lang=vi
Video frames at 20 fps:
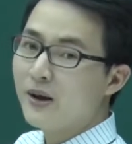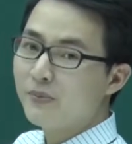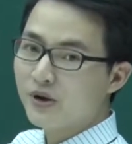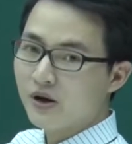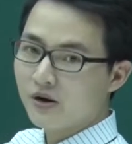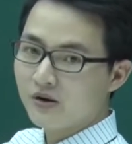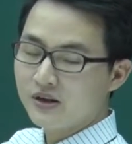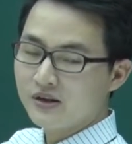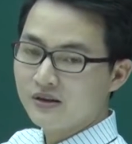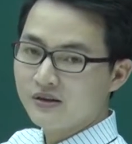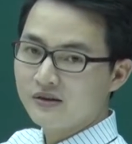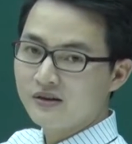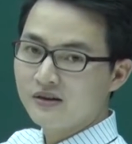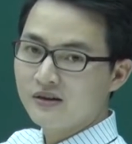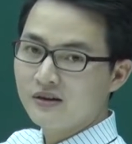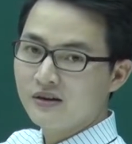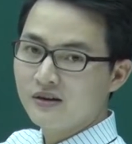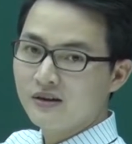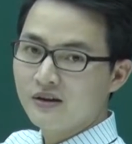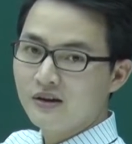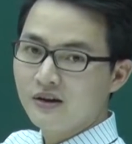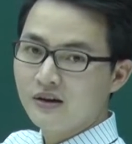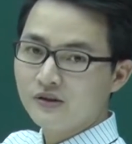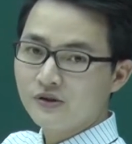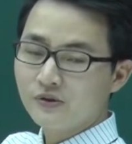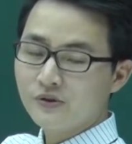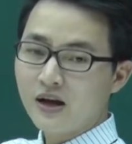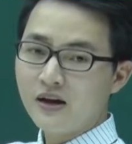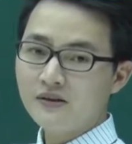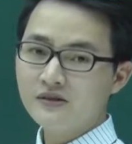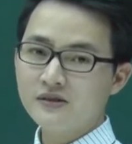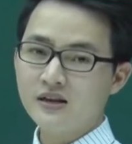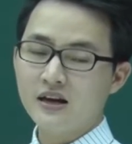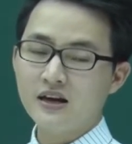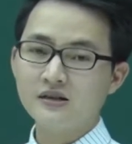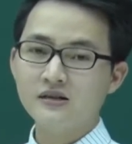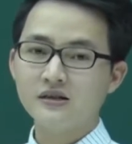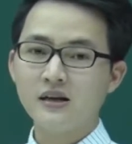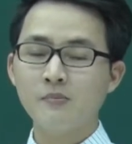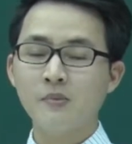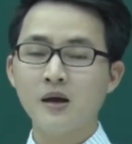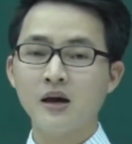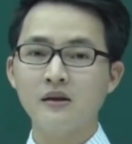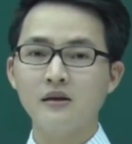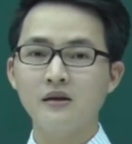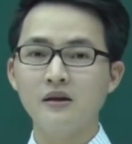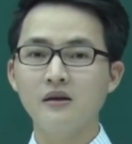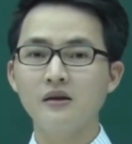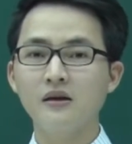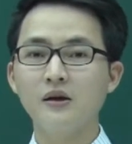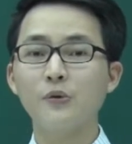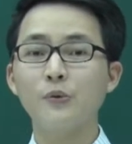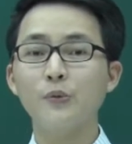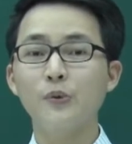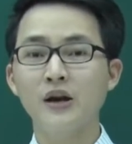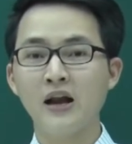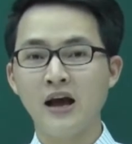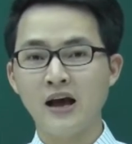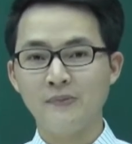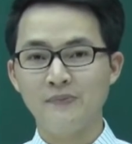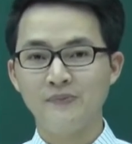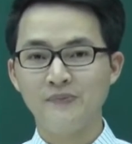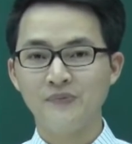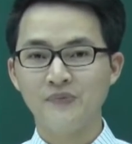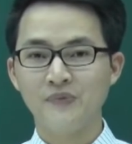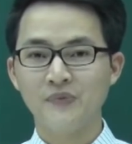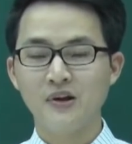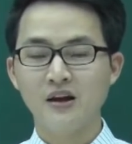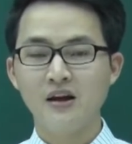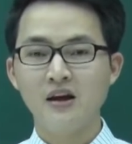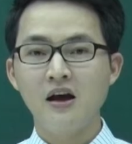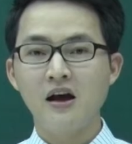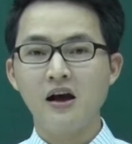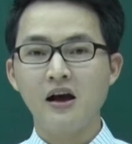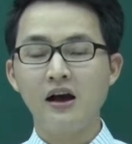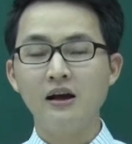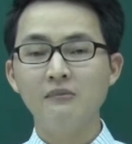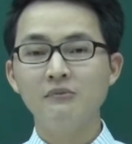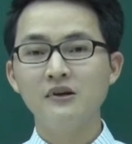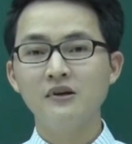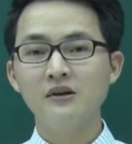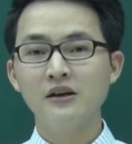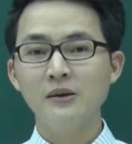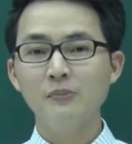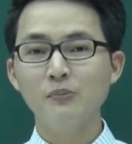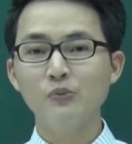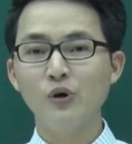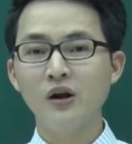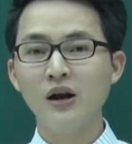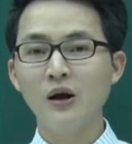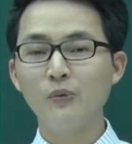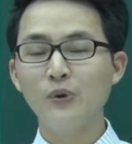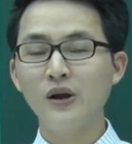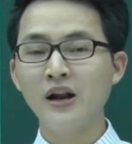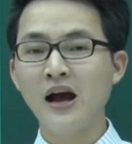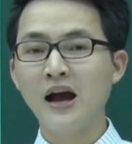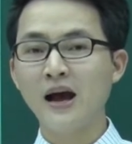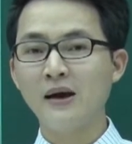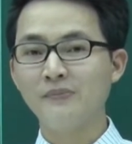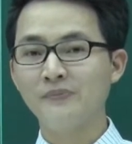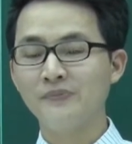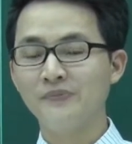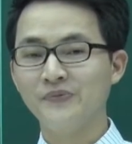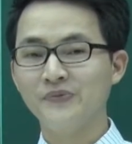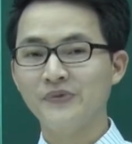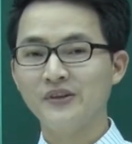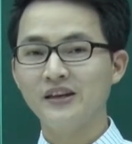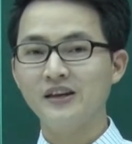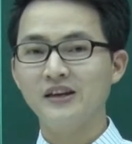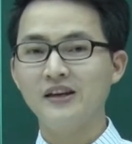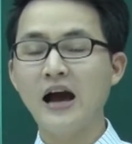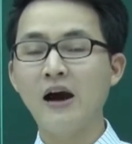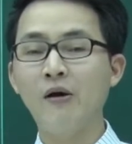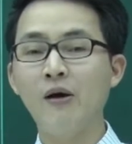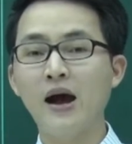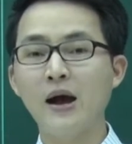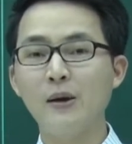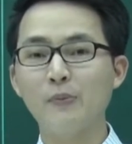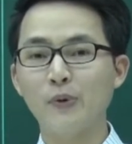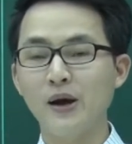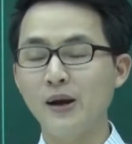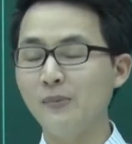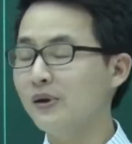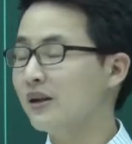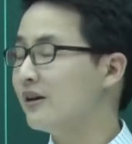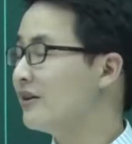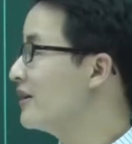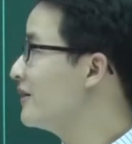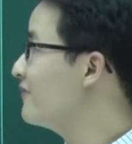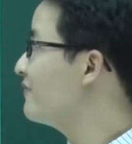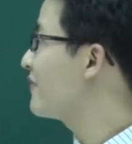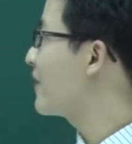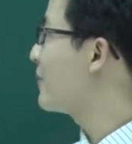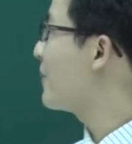f nhỏ x. Chúng ta sẽ xem lại định nghĩa của nguyên hàm. F lớn x muốn là nguyên hàm thì đạo hàm của f lớn x